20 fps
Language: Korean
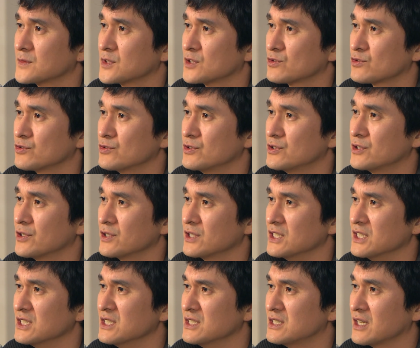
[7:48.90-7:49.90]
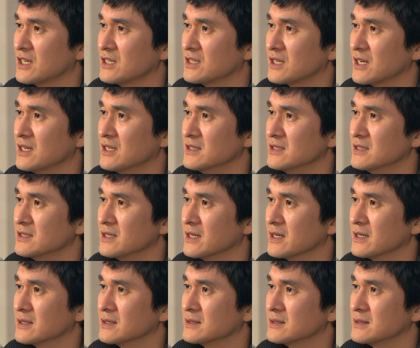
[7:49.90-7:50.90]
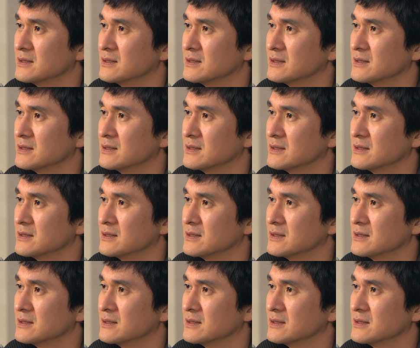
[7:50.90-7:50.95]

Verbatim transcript: 순정이 인생이 달린 일이야.